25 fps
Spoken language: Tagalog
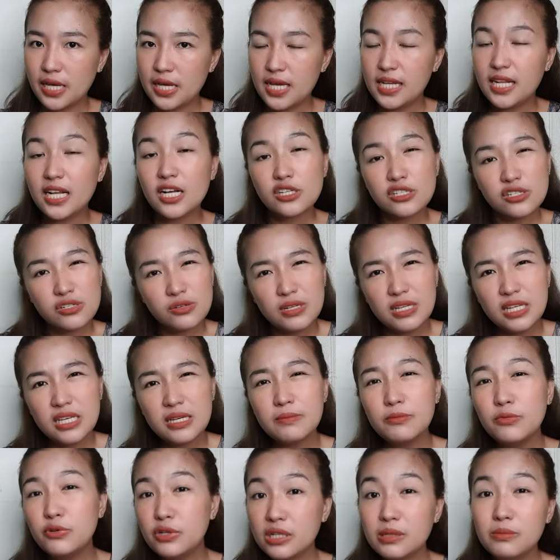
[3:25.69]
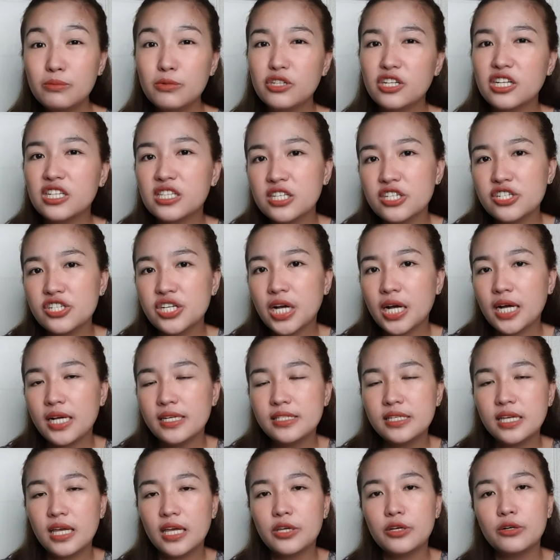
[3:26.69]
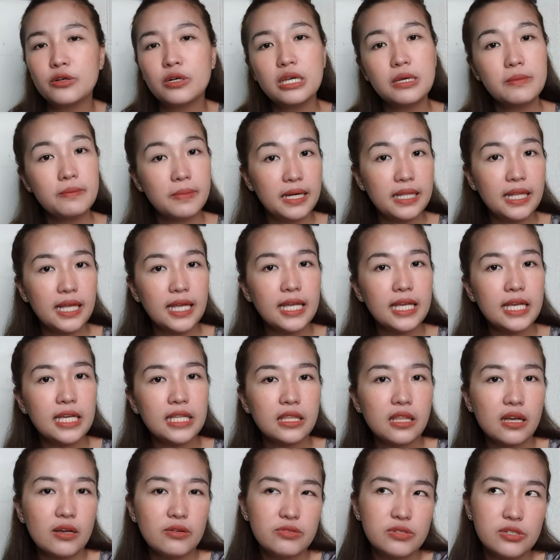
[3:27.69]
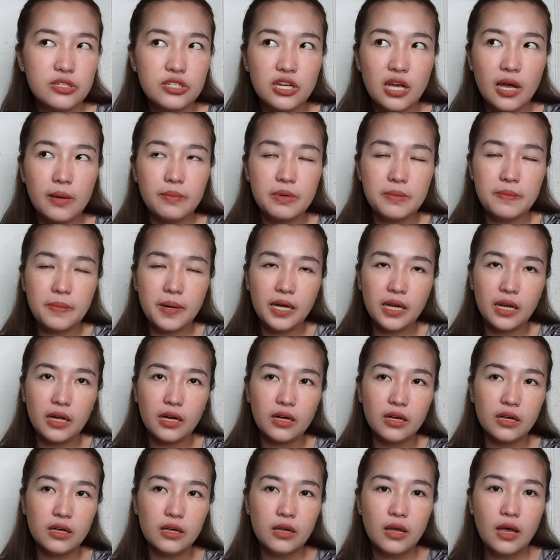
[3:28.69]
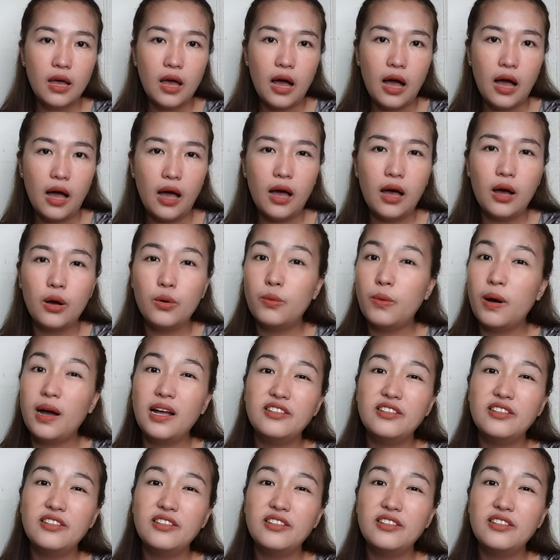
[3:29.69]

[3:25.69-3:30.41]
Ayan, actually, mura-mura na siya kasi yung iba nakikita ko sa Shopee parang uh, ah,